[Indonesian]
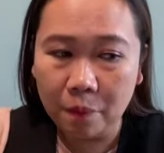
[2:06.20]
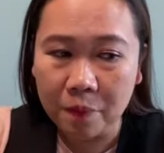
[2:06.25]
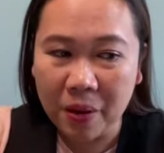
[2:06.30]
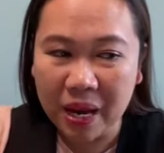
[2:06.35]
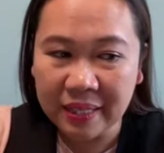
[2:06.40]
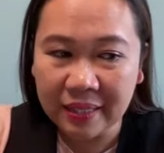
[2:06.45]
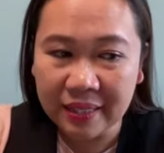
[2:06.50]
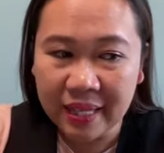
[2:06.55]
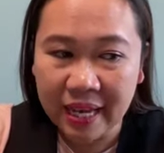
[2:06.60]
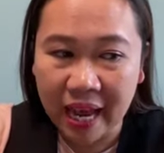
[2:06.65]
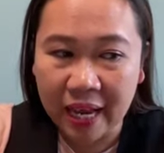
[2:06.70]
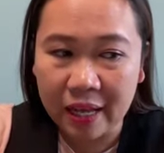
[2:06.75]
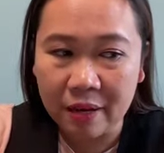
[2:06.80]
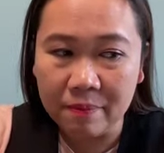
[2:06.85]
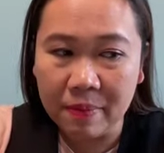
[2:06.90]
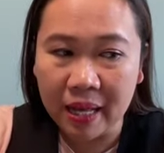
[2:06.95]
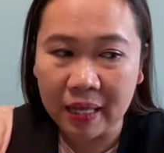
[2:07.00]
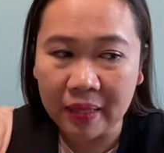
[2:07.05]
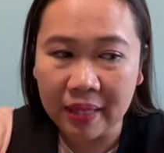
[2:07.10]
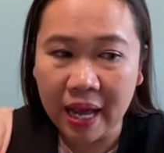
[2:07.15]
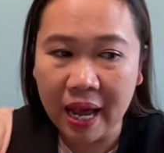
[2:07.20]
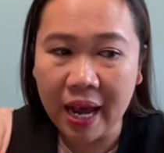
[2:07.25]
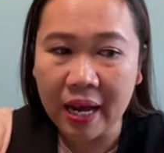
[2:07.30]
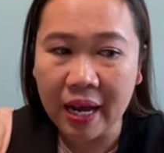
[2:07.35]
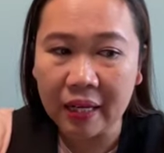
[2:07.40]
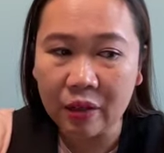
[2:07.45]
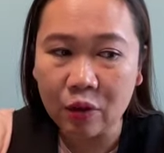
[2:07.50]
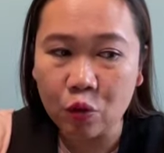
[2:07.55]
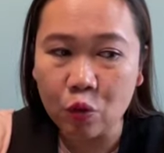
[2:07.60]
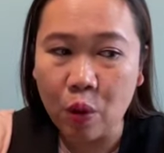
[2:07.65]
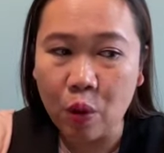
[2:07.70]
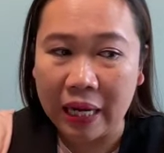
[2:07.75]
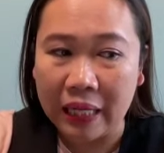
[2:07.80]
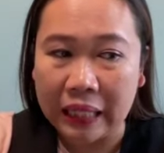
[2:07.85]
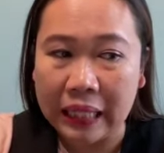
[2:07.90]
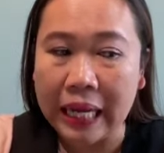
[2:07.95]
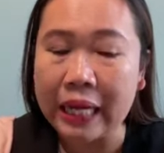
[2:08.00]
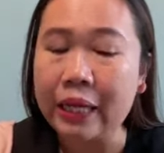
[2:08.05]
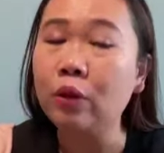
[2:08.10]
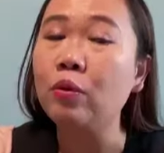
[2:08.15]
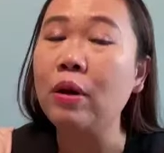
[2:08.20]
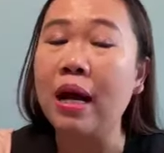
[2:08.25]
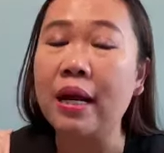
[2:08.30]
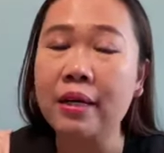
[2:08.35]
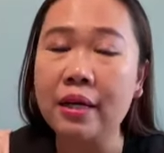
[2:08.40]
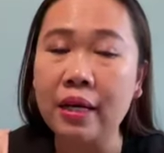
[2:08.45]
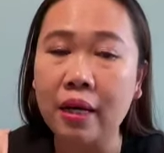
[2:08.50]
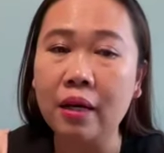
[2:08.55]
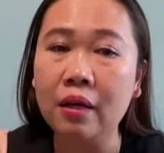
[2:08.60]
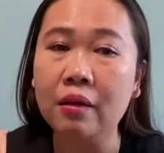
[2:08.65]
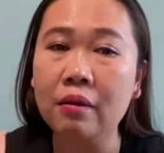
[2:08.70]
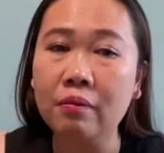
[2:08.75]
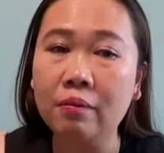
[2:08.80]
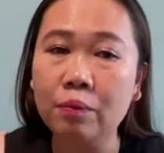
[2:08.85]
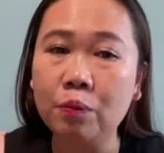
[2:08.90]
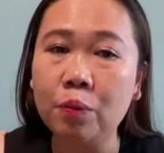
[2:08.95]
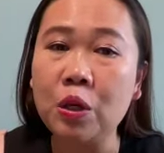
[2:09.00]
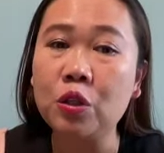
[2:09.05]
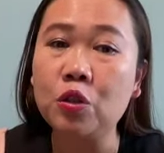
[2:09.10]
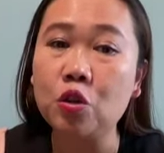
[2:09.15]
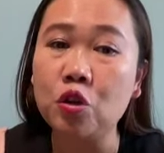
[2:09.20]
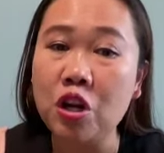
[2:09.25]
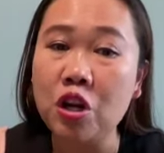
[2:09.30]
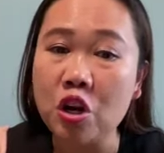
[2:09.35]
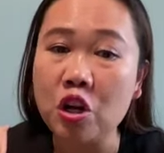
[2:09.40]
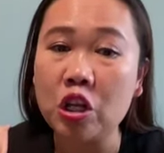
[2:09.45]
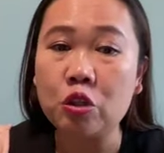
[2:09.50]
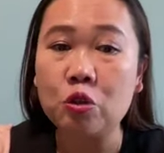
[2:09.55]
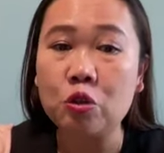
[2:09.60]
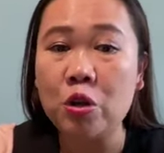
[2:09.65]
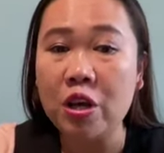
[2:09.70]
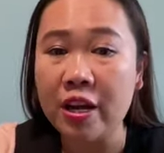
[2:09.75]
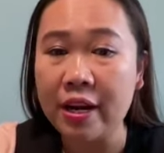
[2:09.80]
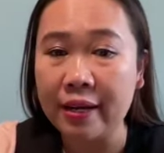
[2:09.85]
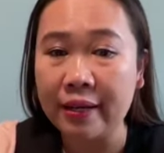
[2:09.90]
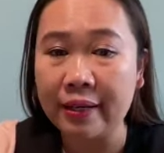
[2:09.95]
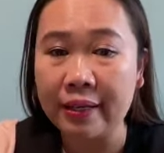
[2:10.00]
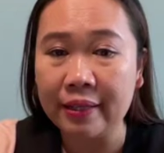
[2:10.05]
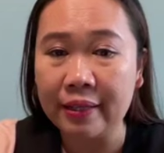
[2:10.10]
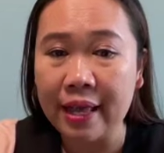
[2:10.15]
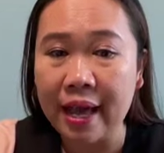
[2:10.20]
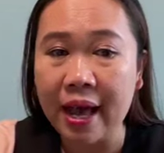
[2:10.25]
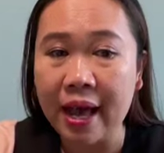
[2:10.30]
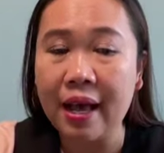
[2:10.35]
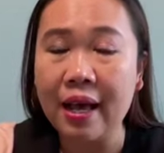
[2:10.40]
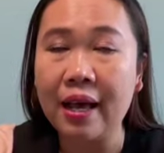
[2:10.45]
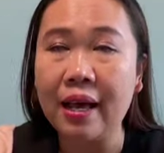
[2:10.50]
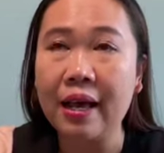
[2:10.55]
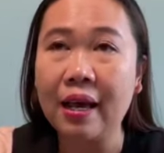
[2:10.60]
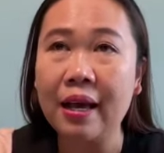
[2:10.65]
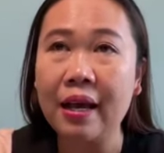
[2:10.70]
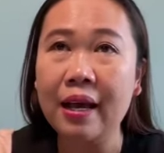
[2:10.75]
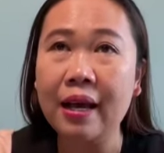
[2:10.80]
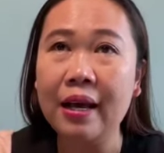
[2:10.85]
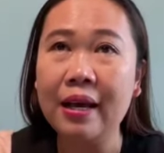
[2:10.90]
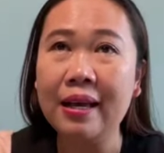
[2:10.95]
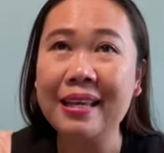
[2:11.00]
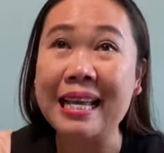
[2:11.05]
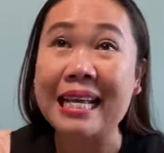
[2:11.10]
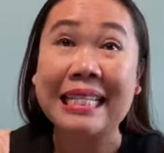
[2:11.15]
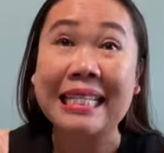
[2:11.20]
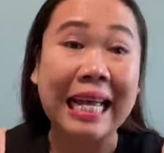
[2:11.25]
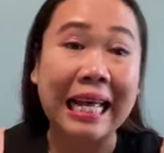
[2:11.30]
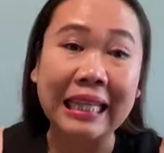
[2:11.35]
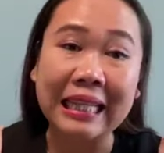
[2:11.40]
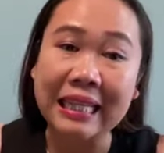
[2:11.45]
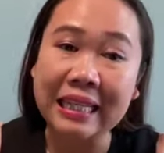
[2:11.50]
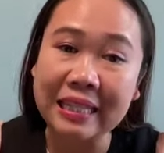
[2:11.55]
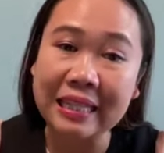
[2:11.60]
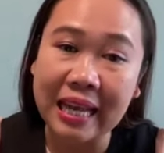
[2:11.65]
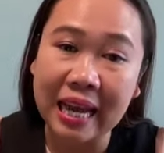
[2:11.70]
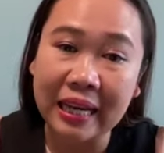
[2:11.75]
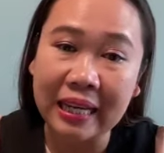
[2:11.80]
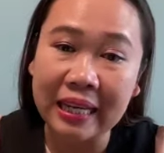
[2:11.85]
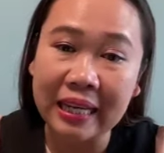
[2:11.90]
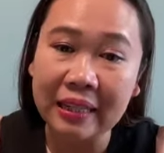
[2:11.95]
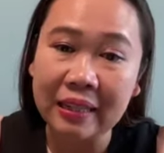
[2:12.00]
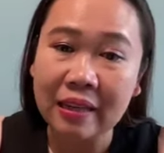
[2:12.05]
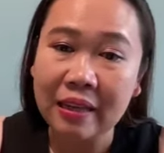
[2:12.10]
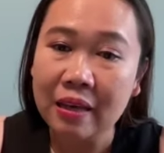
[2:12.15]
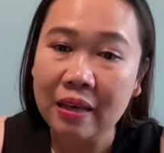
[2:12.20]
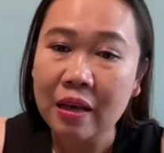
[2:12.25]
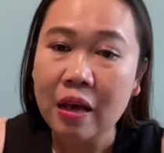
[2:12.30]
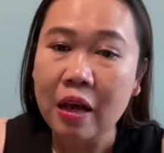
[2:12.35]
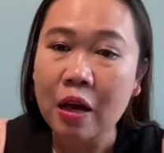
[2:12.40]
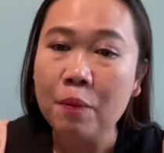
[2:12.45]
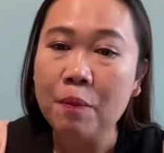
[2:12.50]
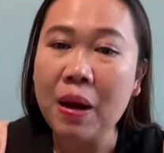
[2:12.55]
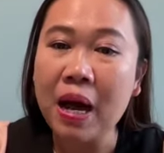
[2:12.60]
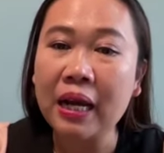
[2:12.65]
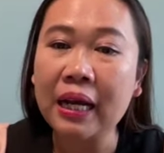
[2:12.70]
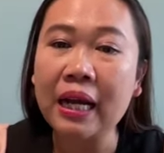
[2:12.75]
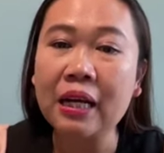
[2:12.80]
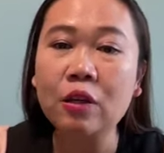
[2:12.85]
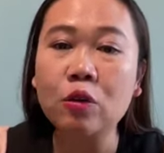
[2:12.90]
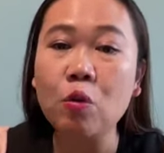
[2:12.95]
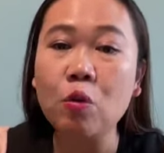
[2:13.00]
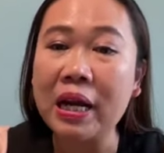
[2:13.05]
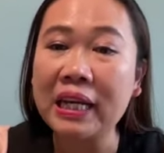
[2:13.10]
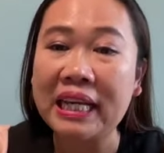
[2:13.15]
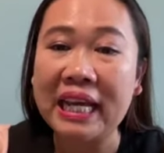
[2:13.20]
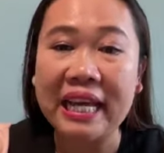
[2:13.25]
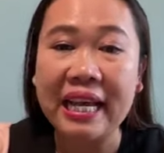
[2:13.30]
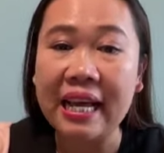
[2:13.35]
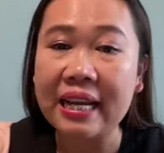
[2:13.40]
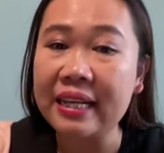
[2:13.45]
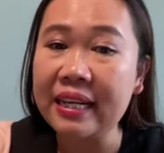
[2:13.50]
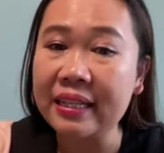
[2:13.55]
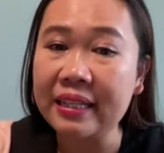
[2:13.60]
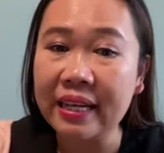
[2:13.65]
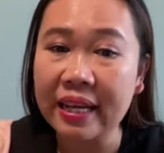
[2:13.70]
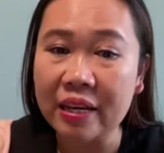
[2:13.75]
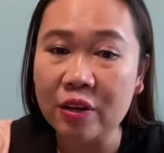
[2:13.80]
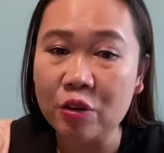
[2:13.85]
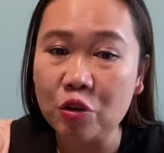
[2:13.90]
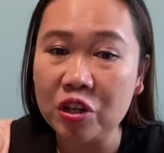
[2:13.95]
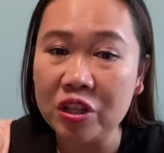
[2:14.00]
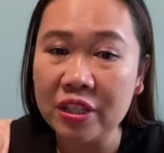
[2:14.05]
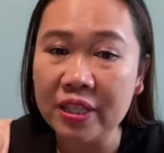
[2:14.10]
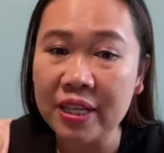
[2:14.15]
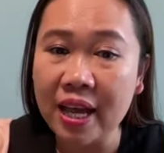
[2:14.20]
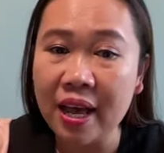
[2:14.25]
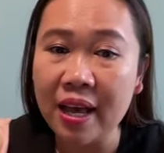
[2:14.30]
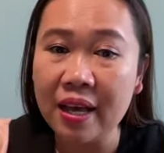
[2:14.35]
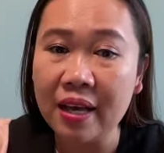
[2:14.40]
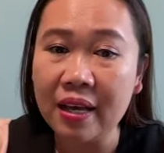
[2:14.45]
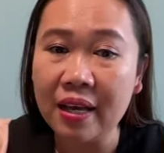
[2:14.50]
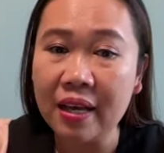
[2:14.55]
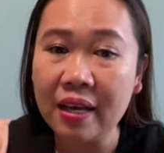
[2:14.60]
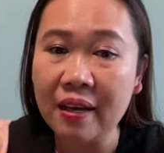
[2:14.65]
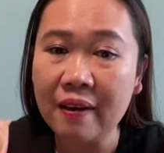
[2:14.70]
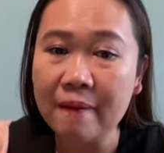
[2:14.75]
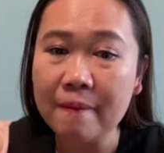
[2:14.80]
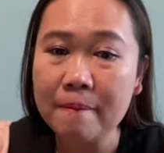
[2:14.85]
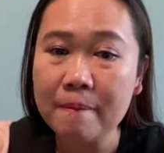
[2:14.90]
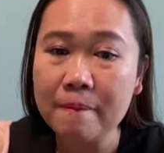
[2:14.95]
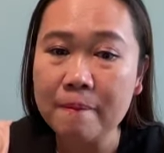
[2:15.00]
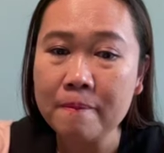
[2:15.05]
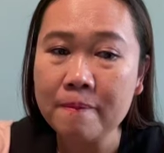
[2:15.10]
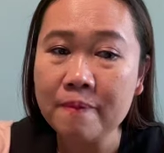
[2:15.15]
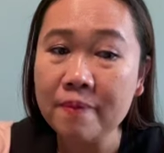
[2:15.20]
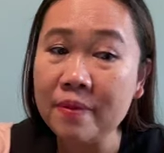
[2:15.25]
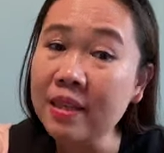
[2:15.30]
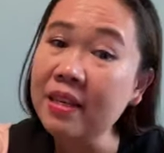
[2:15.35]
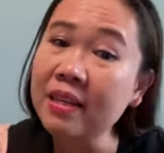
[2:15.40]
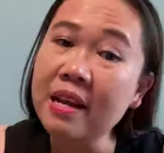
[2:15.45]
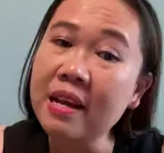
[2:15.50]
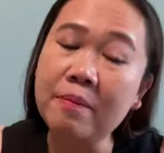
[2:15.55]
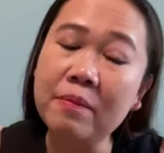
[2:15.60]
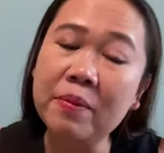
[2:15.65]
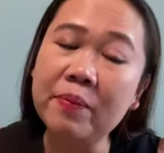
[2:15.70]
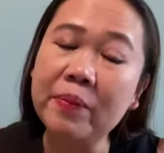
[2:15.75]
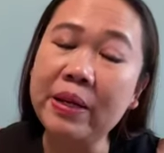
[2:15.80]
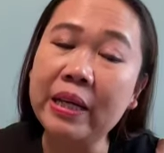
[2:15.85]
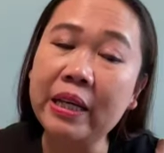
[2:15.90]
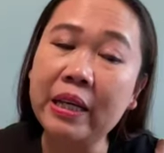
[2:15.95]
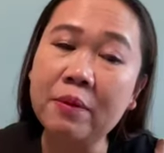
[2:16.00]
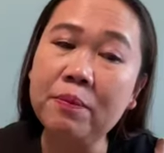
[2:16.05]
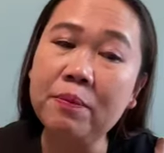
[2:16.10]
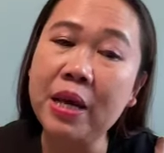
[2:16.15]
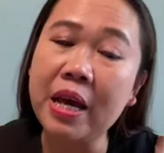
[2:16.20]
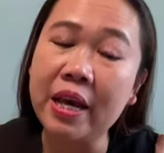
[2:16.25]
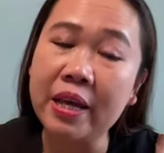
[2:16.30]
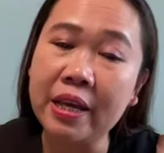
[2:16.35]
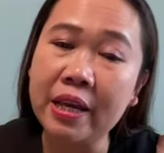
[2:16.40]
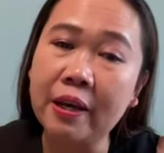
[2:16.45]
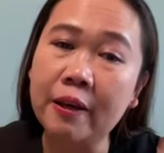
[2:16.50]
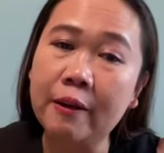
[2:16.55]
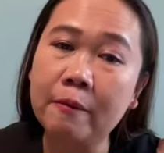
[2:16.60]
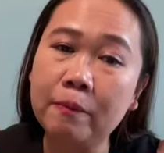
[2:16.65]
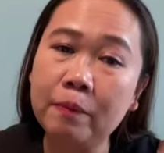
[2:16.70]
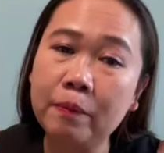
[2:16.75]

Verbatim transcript: pasti air mata keluarga itu ada buat saudara-saudara kita yang saat ini sakit. Bahkan keluarga yang ada di Indonesia tidak memiliki biaya.